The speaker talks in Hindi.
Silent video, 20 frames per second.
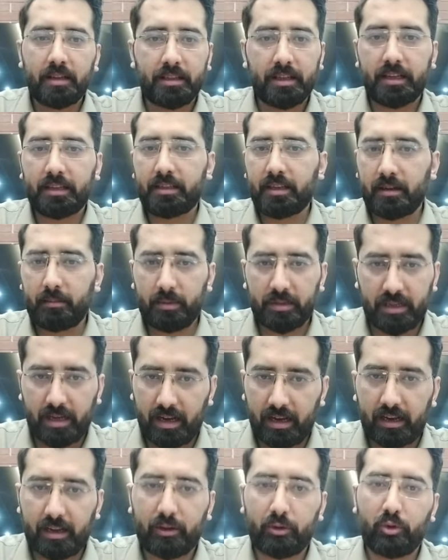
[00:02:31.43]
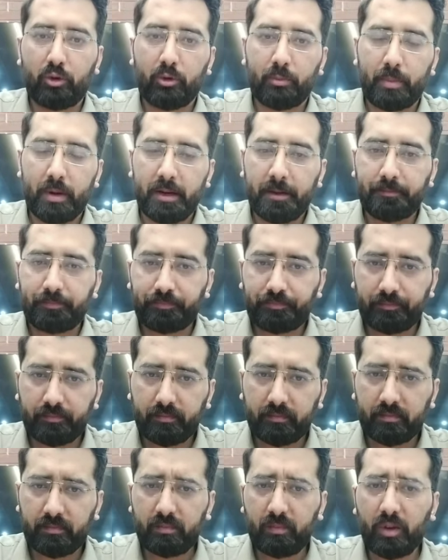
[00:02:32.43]
जैसे मिसाल के तौर पे
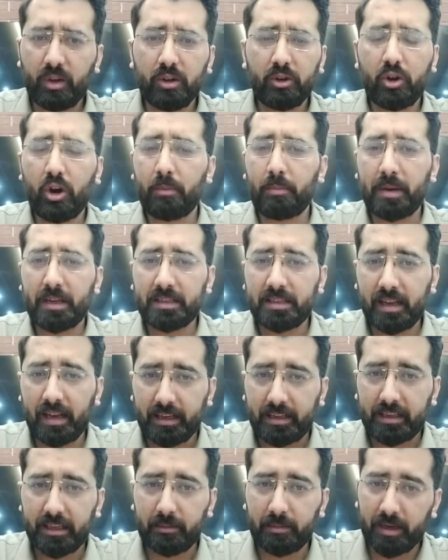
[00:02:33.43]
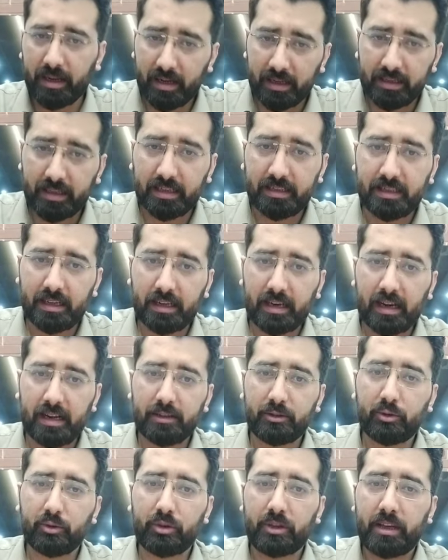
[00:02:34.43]
टॉपिक सिलेक्शन पे अलग से
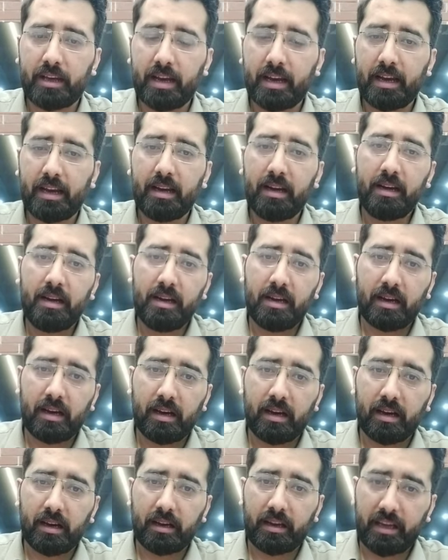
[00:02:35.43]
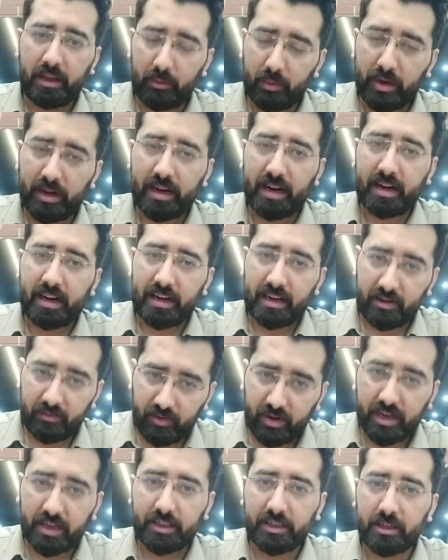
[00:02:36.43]
क्लास होती है कीवर्ड
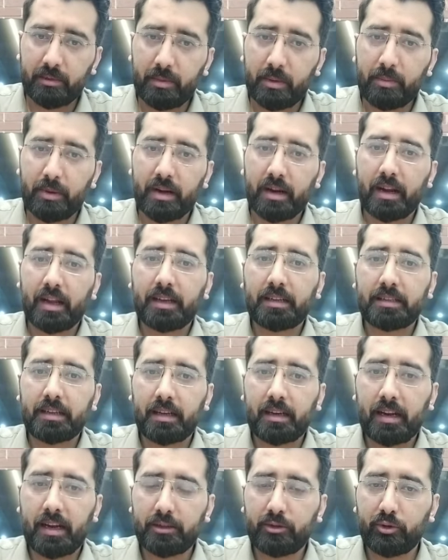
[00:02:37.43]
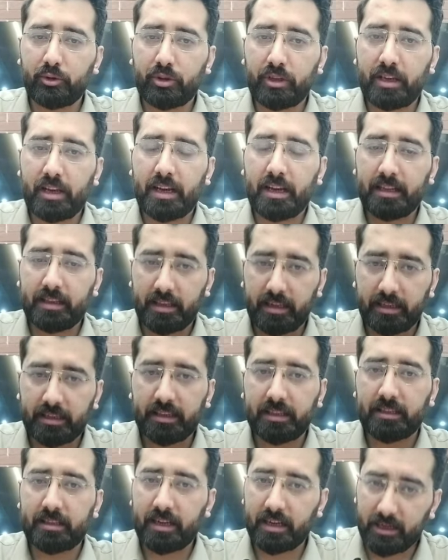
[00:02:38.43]
आइडेंटिफिकेशन पे फिर अलग से क्लास होती है
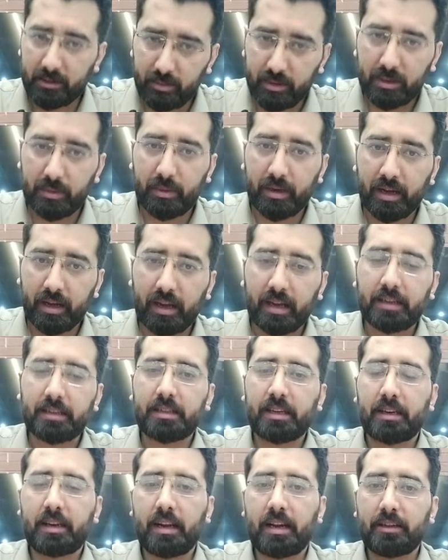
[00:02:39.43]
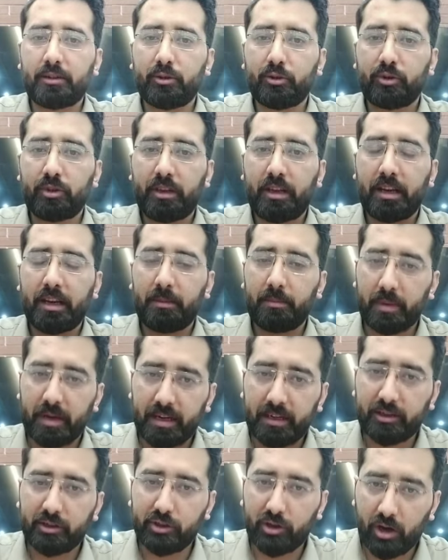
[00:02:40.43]
थीसिस स्टेटमेंट पे अलग से क्लास होती है
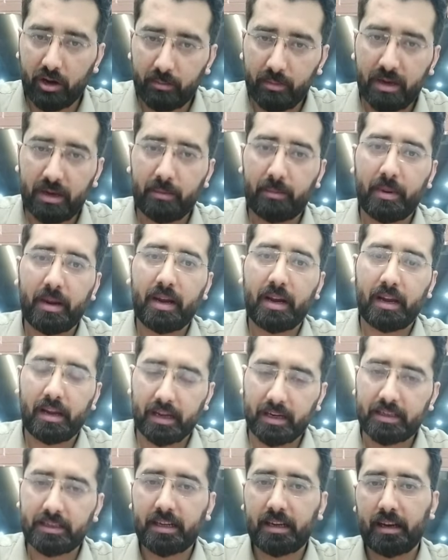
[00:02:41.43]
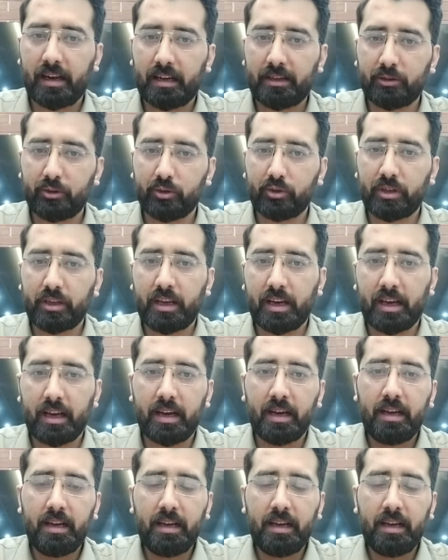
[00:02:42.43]
ब्रेन स्टॉमिंग पे अलग से क्लास होती है